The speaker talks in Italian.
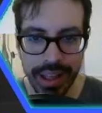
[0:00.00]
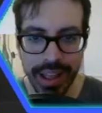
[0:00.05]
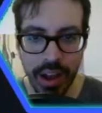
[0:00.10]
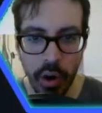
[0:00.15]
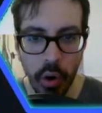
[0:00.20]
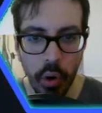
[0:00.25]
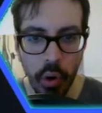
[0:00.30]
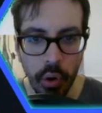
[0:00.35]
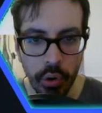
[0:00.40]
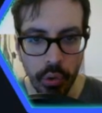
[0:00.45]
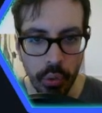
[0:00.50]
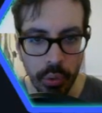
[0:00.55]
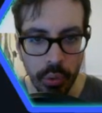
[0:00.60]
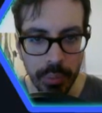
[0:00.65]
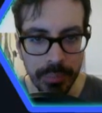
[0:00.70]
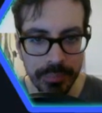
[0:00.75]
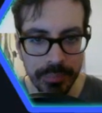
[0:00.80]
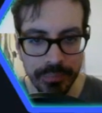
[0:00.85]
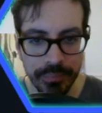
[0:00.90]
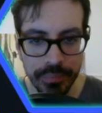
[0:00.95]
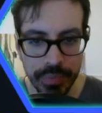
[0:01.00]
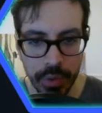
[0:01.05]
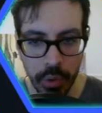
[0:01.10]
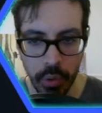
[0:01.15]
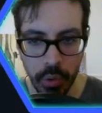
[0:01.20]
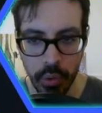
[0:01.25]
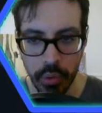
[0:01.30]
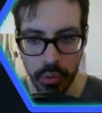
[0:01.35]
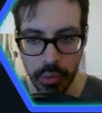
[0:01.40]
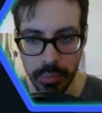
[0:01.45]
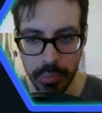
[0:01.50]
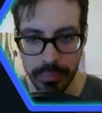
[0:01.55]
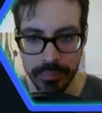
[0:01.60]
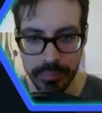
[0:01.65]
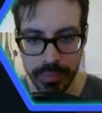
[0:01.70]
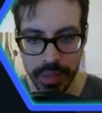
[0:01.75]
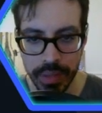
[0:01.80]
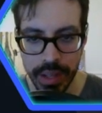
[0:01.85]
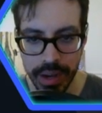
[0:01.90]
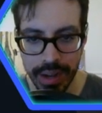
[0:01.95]
oro. Oro,
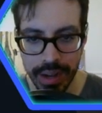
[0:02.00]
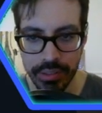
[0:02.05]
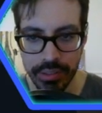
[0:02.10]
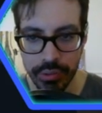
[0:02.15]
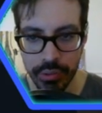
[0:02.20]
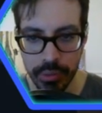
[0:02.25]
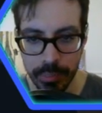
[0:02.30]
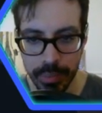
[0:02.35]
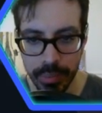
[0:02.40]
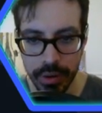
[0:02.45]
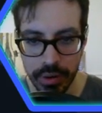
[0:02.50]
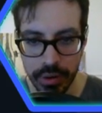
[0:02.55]
Redstone però l'ho